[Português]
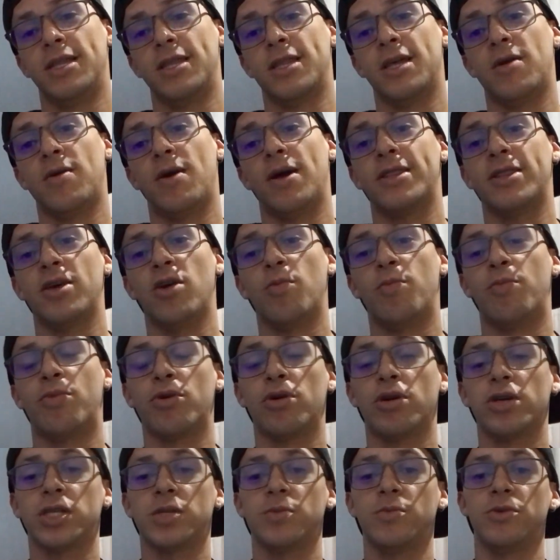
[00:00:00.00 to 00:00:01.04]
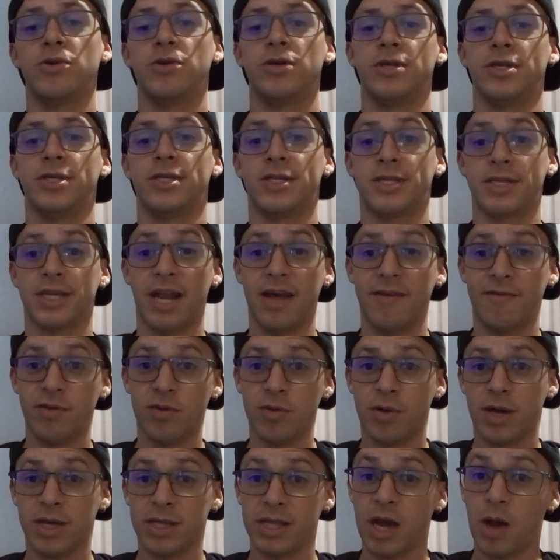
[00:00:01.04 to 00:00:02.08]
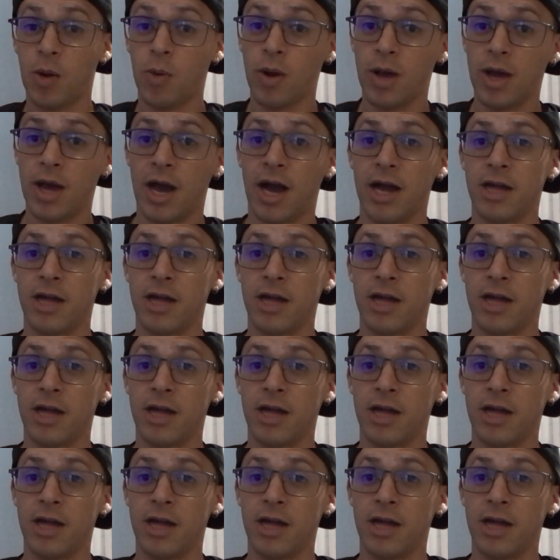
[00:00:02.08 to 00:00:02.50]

Então até o próximo, se inscreve no canal,